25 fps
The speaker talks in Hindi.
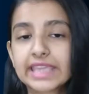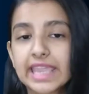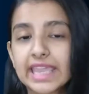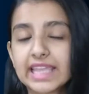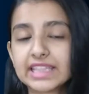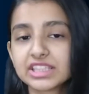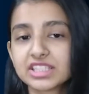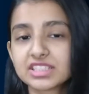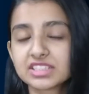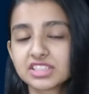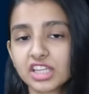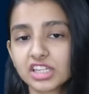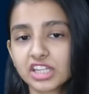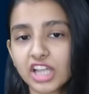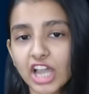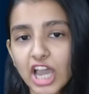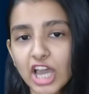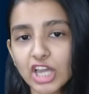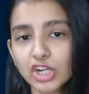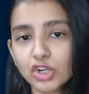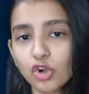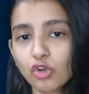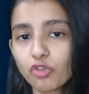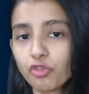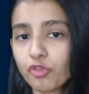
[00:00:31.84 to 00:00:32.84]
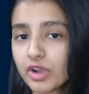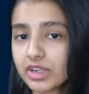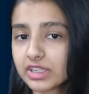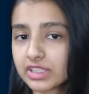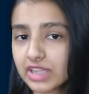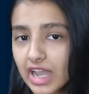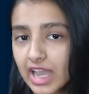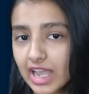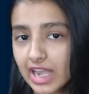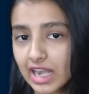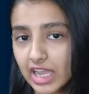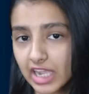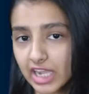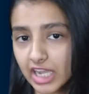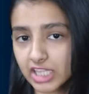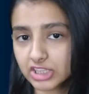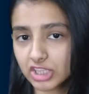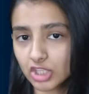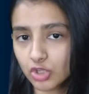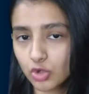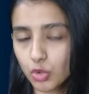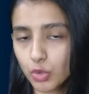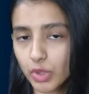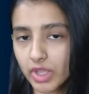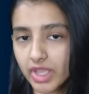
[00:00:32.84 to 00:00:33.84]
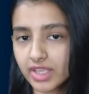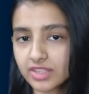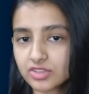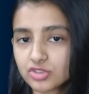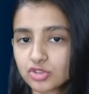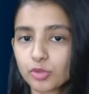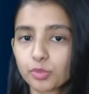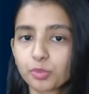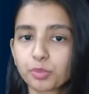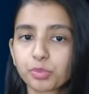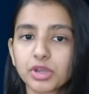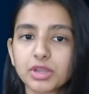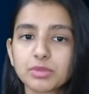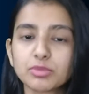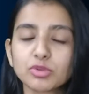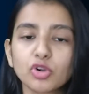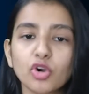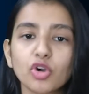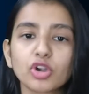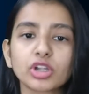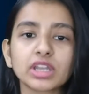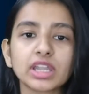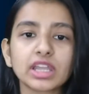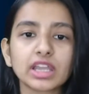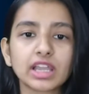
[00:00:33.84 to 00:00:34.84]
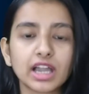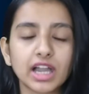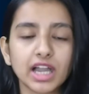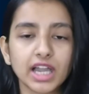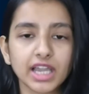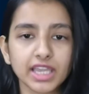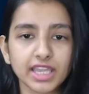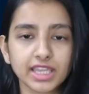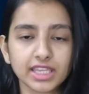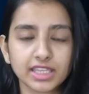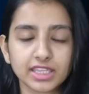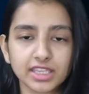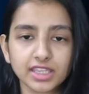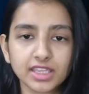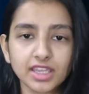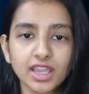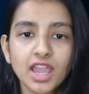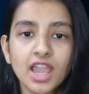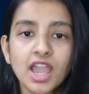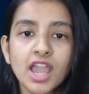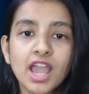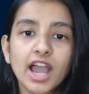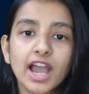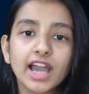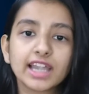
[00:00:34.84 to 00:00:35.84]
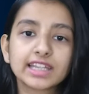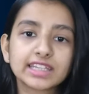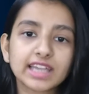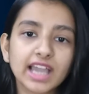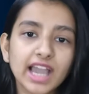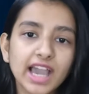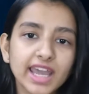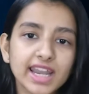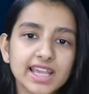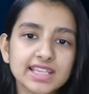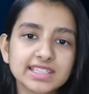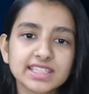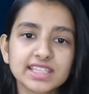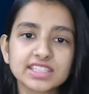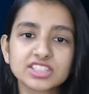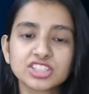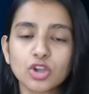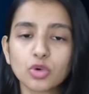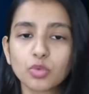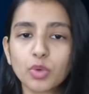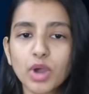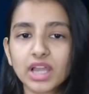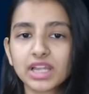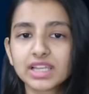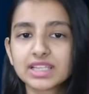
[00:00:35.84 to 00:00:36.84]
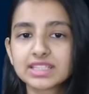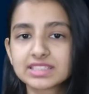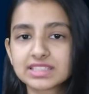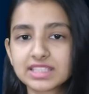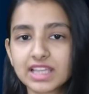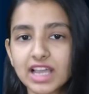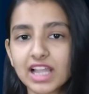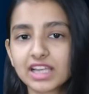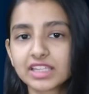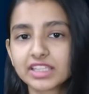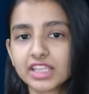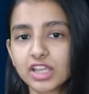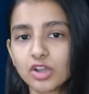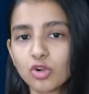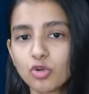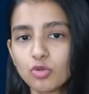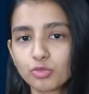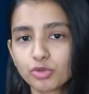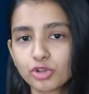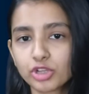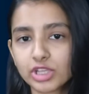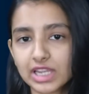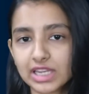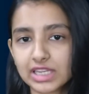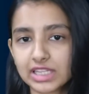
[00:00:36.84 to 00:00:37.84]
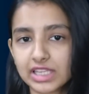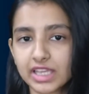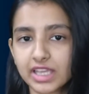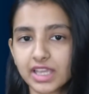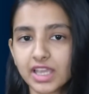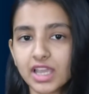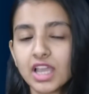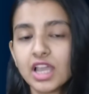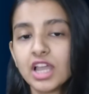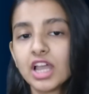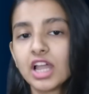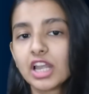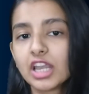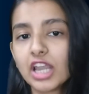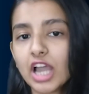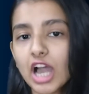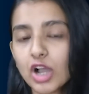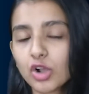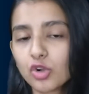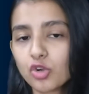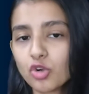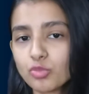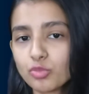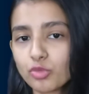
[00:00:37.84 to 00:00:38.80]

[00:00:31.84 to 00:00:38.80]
केंद्र सरकार को फटकार लगाते हुए सुप्रीम कोर्ट ने कहा है कि 18 से 44 साल के उम्र के लिए लागू